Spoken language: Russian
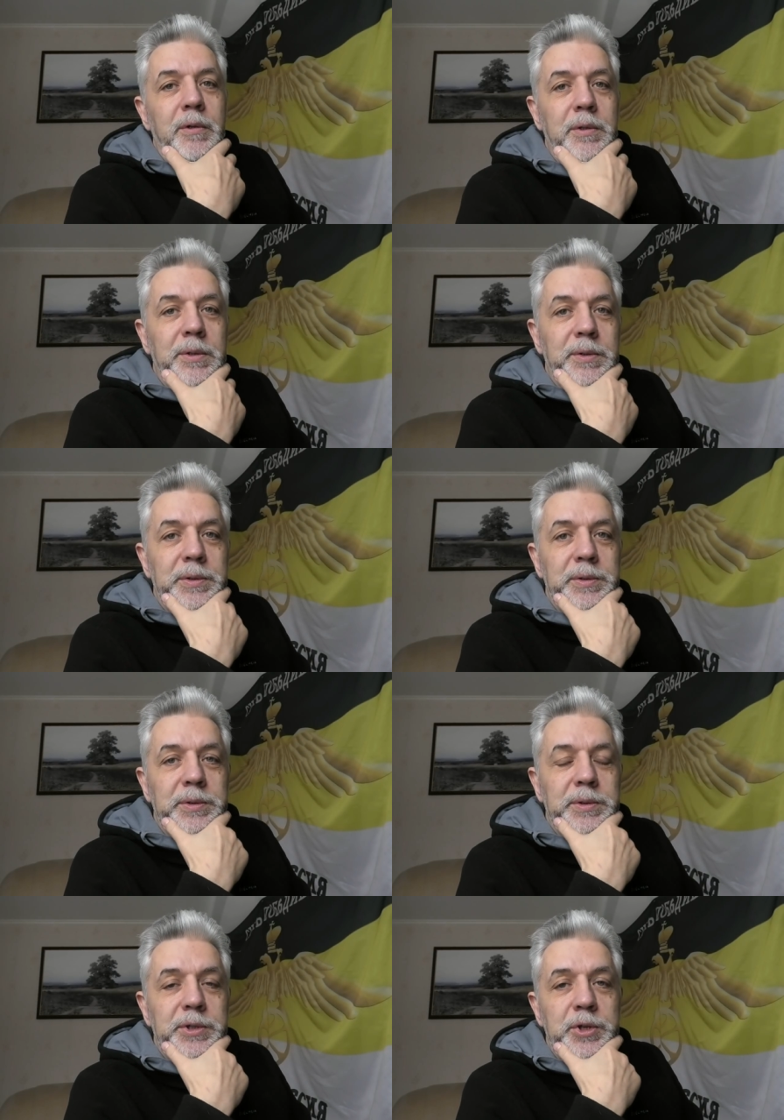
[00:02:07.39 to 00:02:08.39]

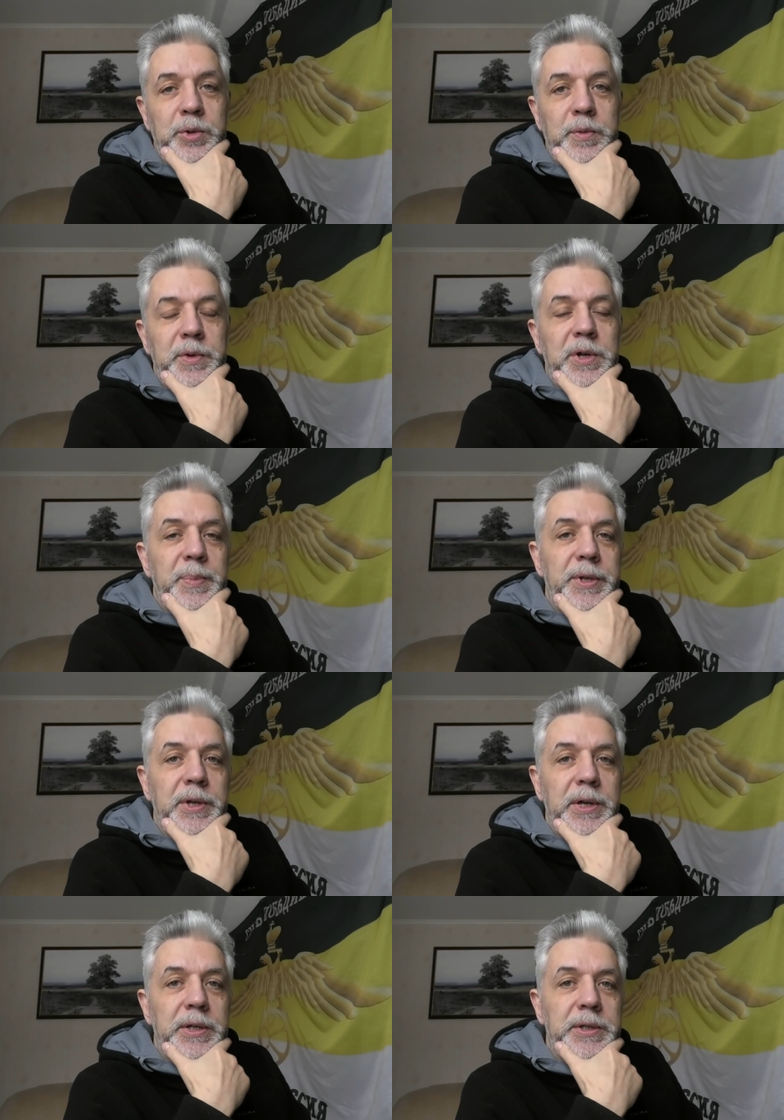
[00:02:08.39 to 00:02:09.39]
а, чиновник
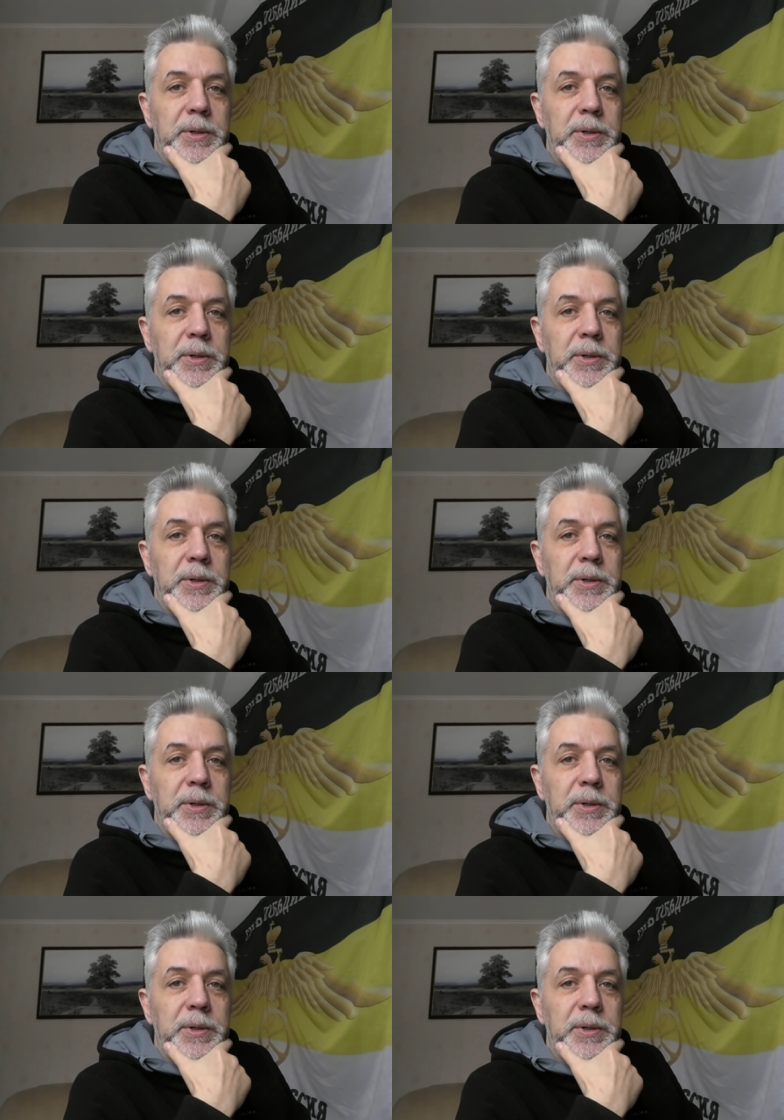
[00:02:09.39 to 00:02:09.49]
определяет,